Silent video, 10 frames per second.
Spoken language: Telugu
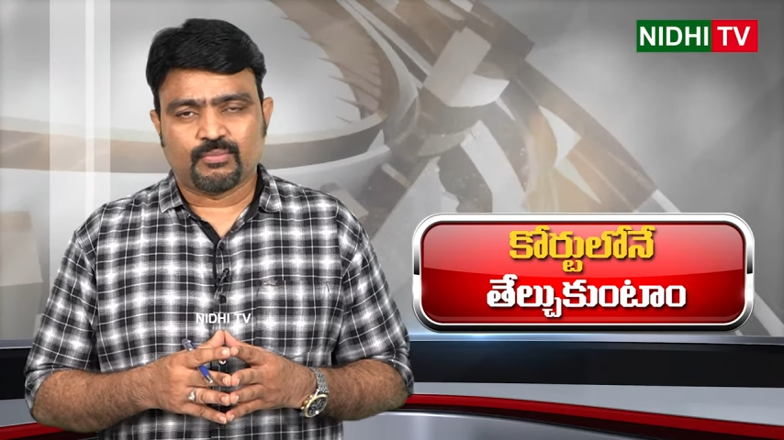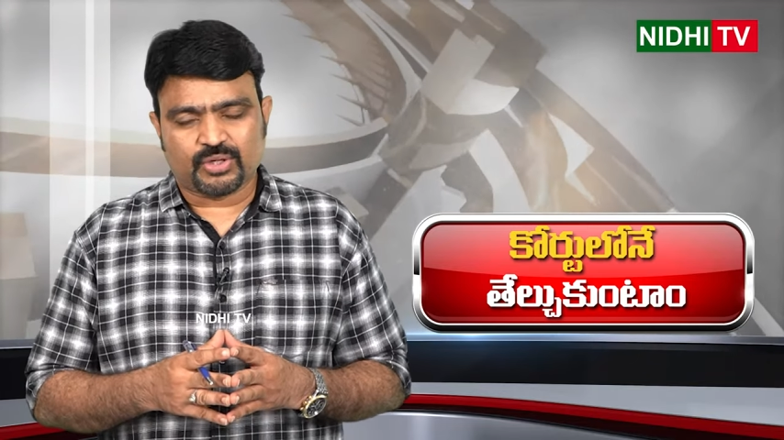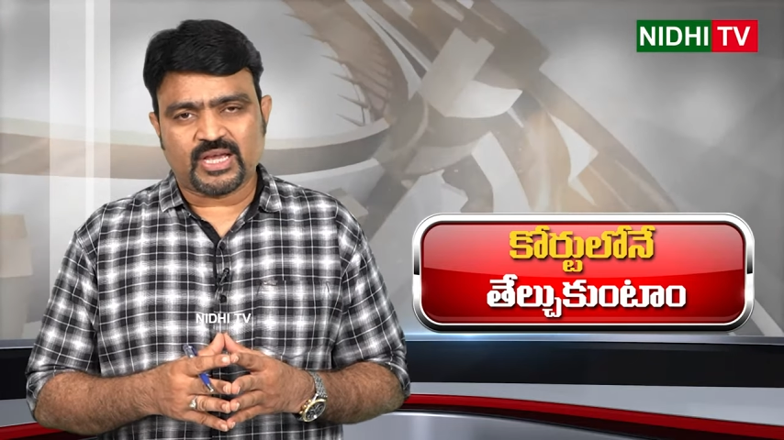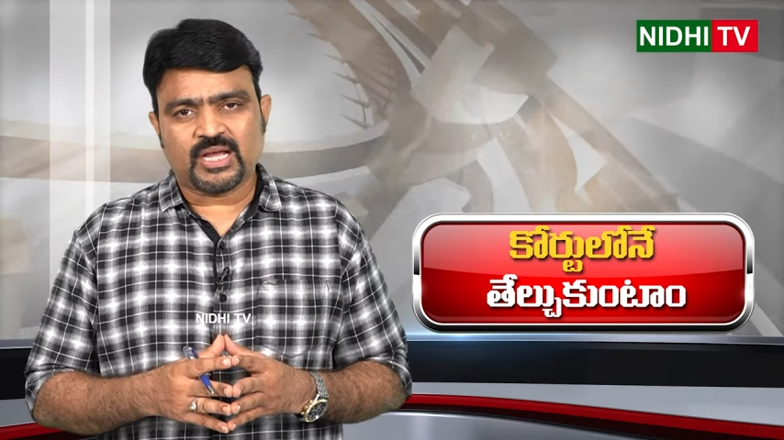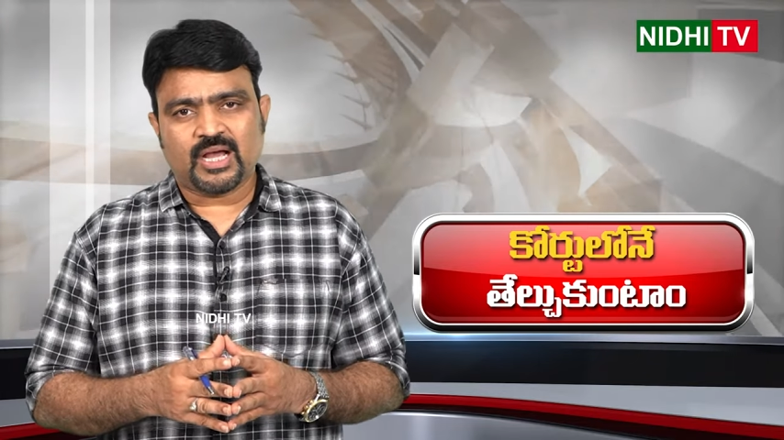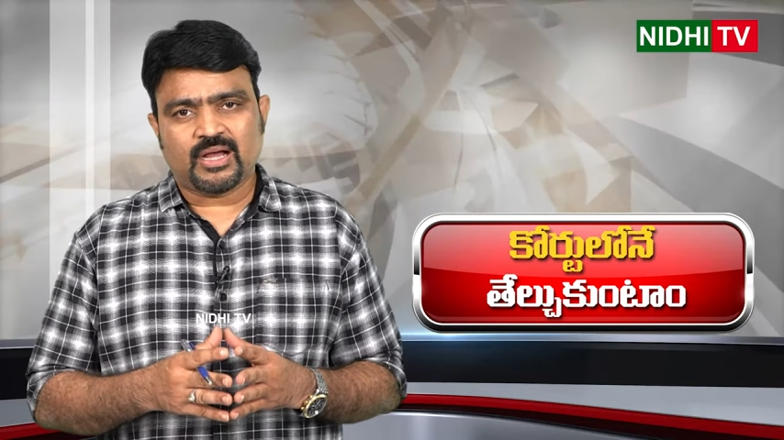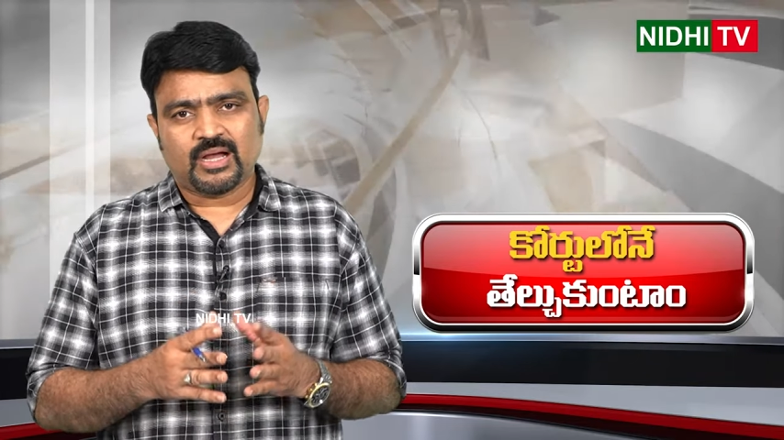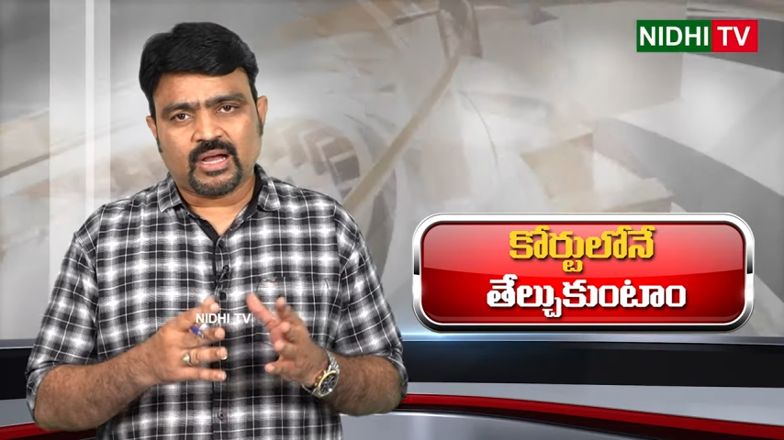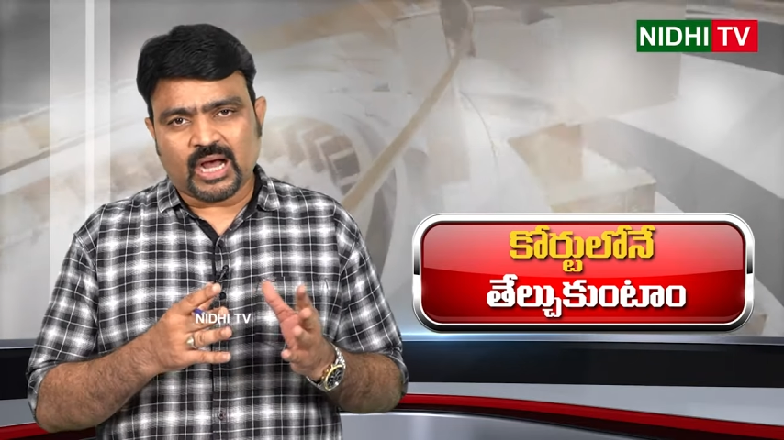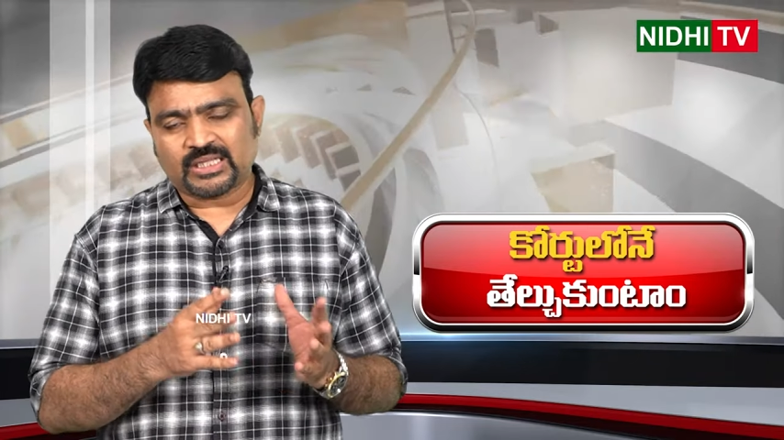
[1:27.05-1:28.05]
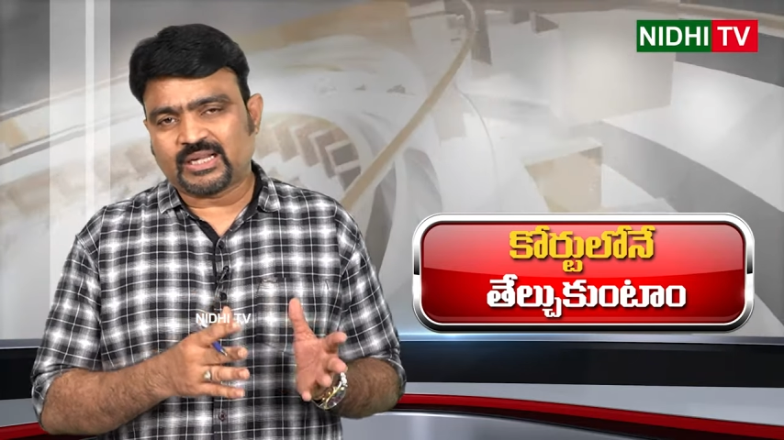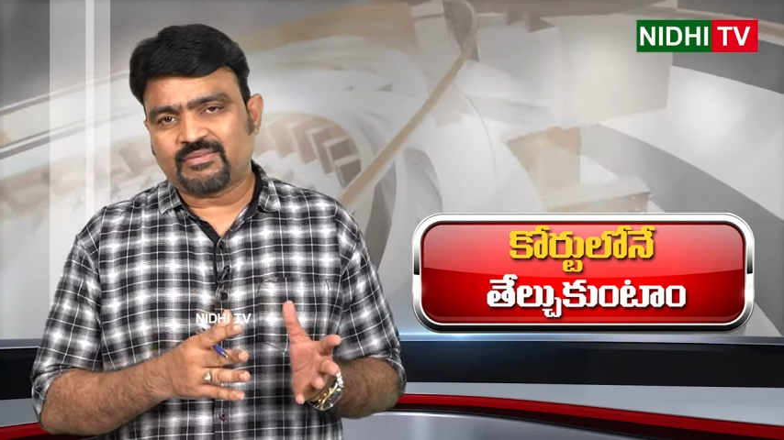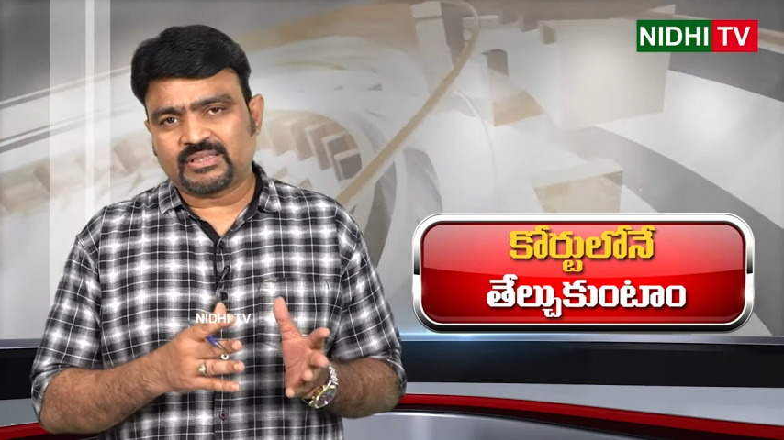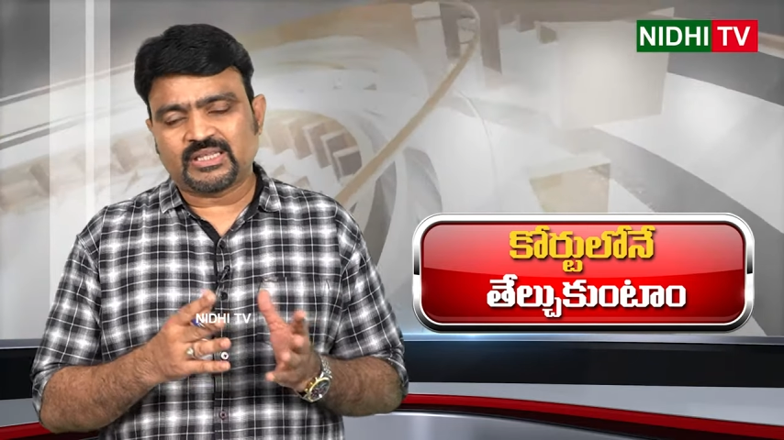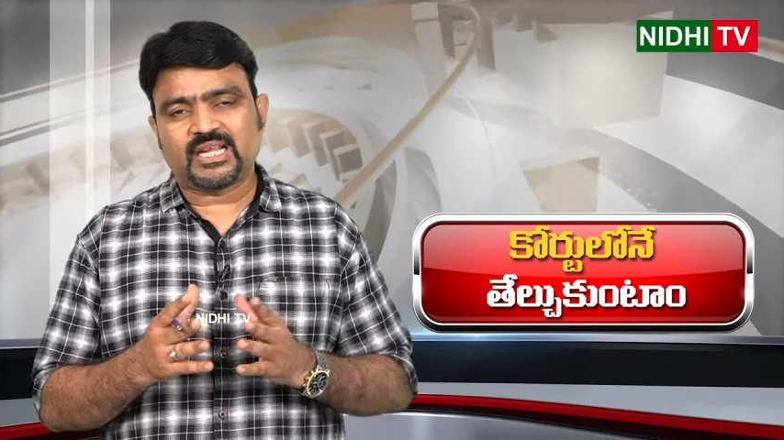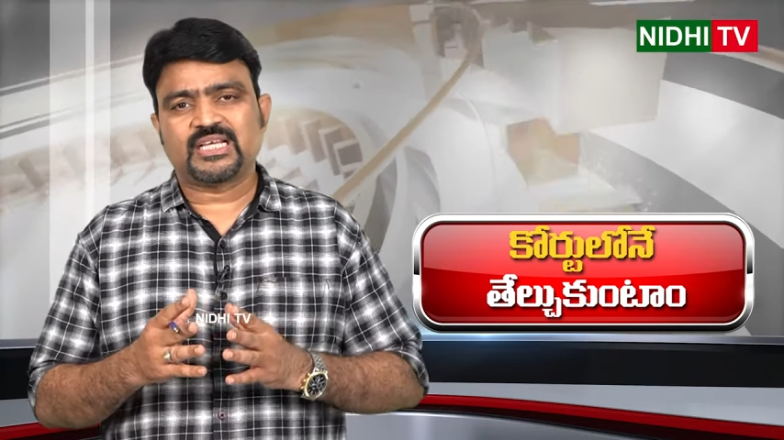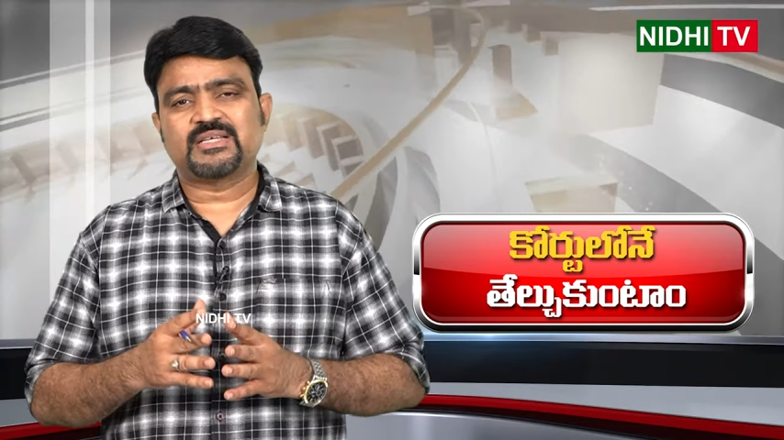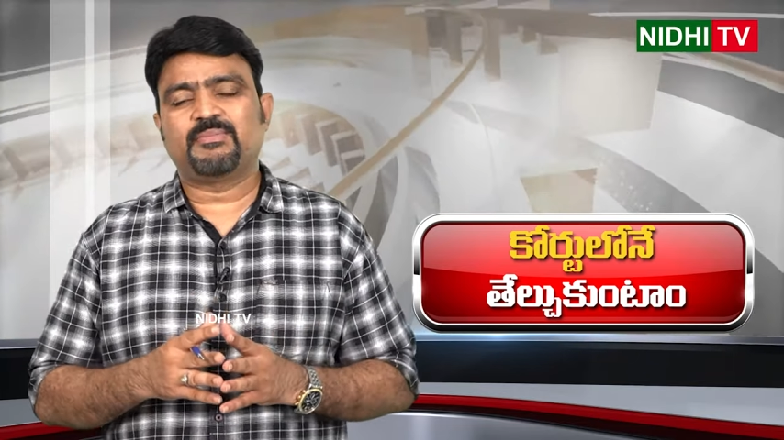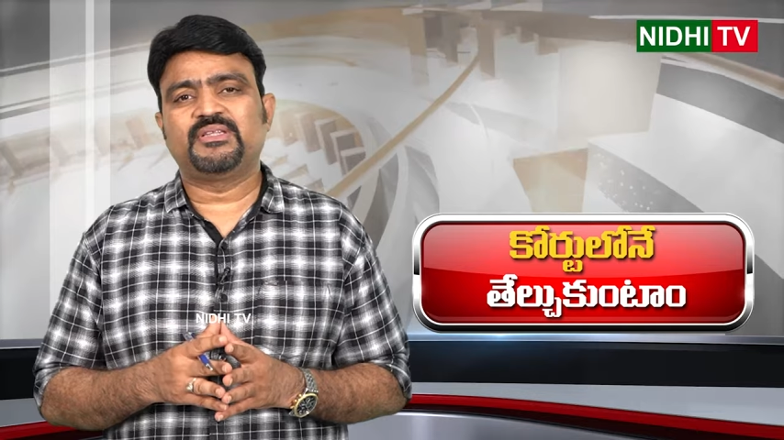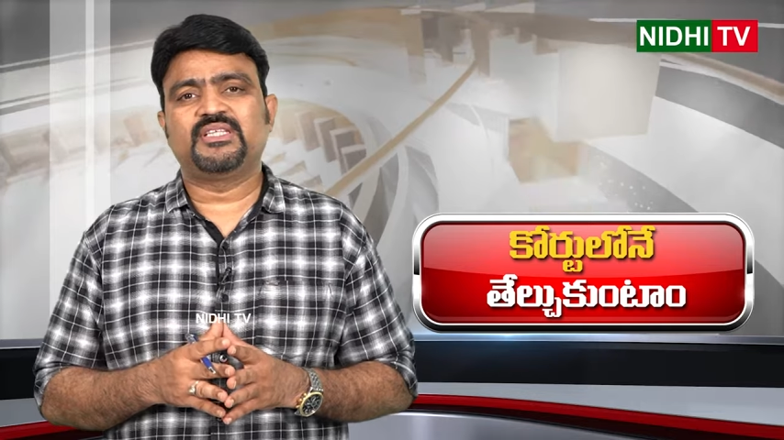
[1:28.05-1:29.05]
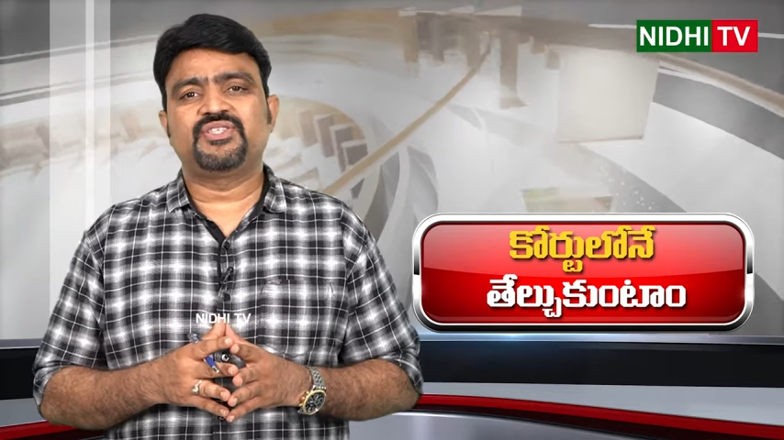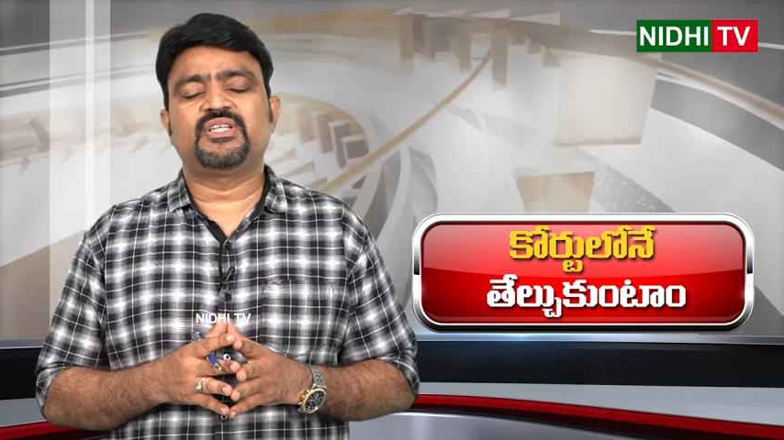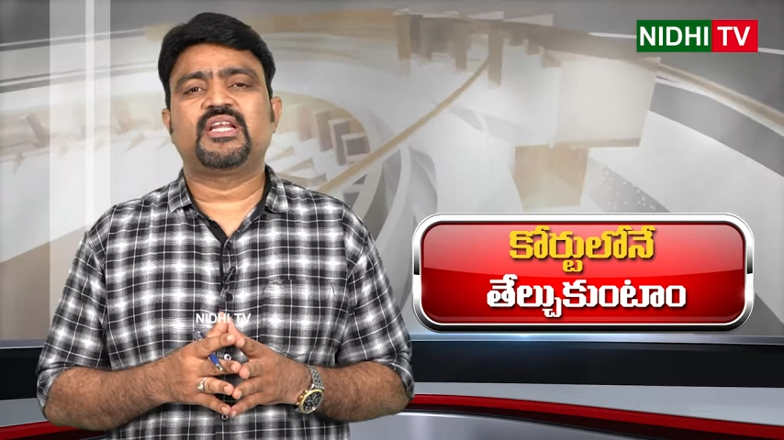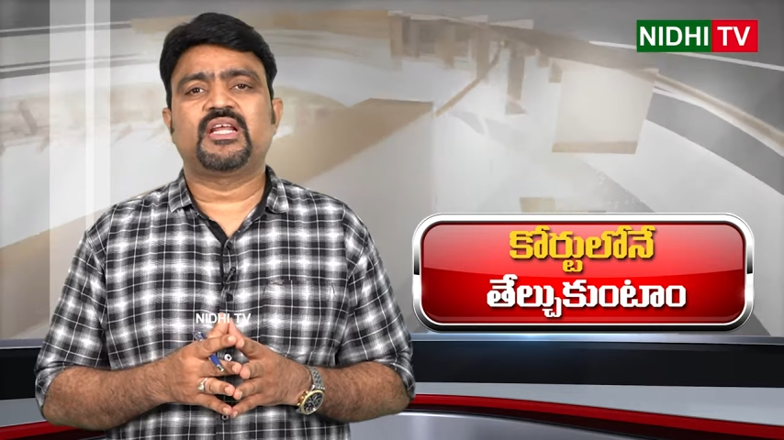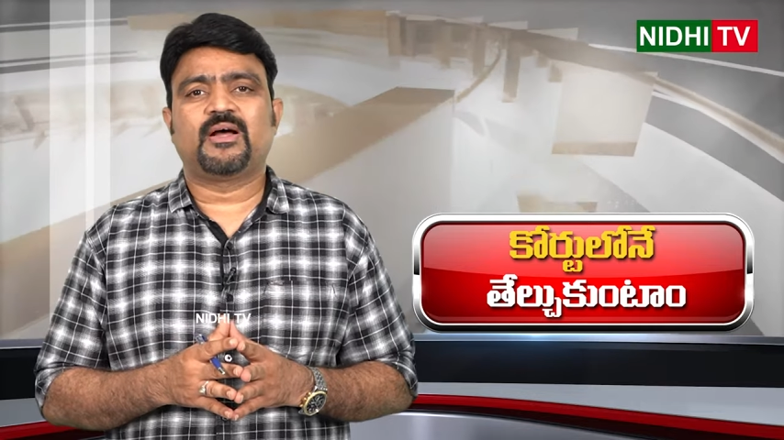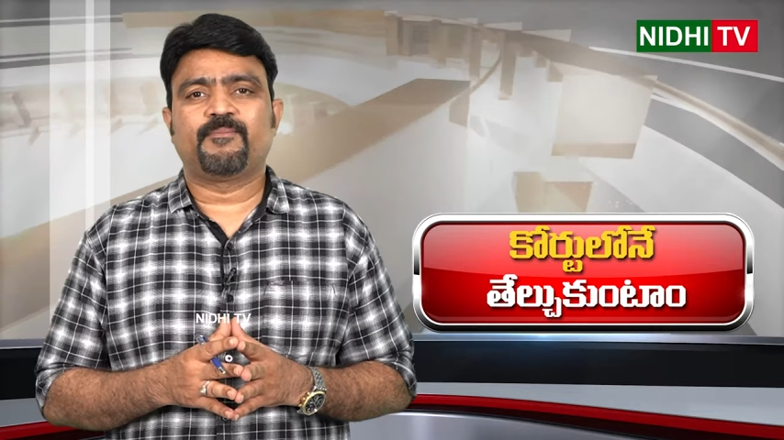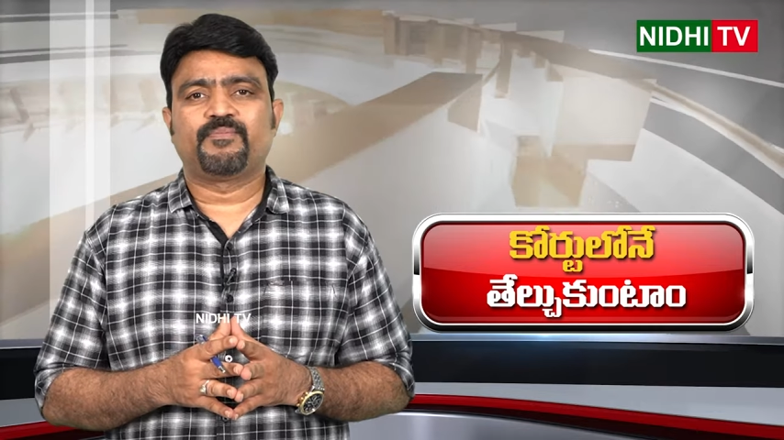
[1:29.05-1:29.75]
ముఖ్యంగా ఆ తర్వాత దీనికి సంబంధించి నిన్న